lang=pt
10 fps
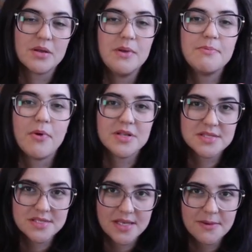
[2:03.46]
e também pode
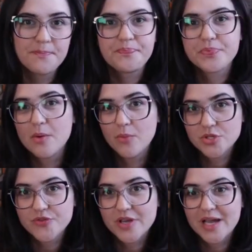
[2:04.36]
ser
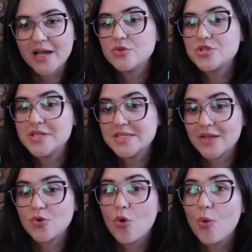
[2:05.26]
modificado e
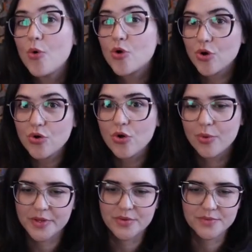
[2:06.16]
utilizado como
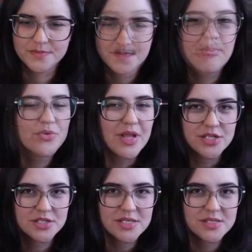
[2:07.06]
cronômetro. A
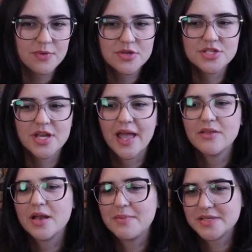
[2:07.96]
montagem desse
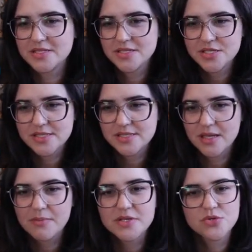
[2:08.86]
projeto é bastante
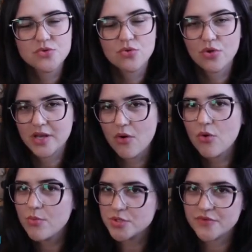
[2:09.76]
simples e o
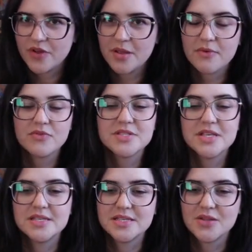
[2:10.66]
tutorial, como já falei para
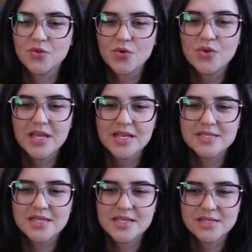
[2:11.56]
vocês, está todo aqui na
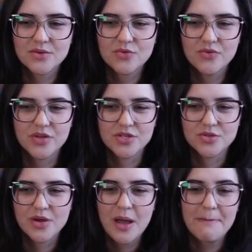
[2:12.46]
descrição do
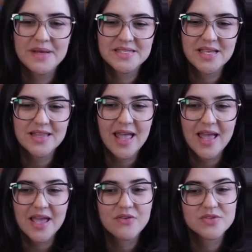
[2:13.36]
vídeo. Mas a
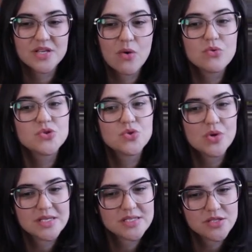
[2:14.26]
ideia é que você
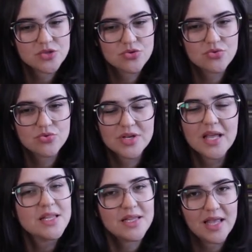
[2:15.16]
construa essa estrutura
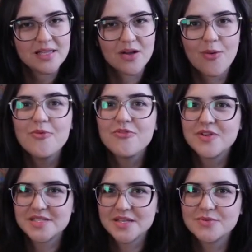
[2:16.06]
e entenda como
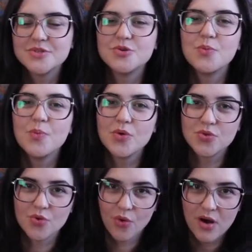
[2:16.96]
fazer com que o
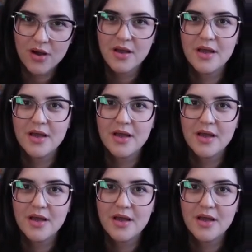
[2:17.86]
motor